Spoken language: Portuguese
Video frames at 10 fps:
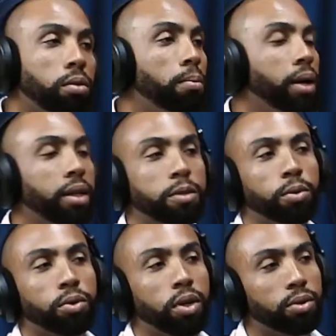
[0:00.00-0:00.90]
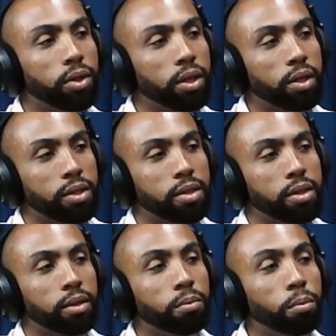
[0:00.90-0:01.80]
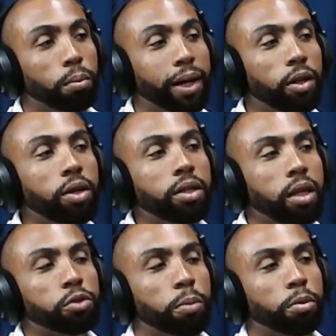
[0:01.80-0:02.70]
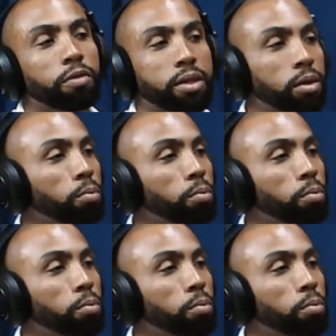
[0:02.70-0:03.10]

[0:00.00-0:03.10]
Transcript: bem nas procuradorias, assim, bem não em termos de aprovação,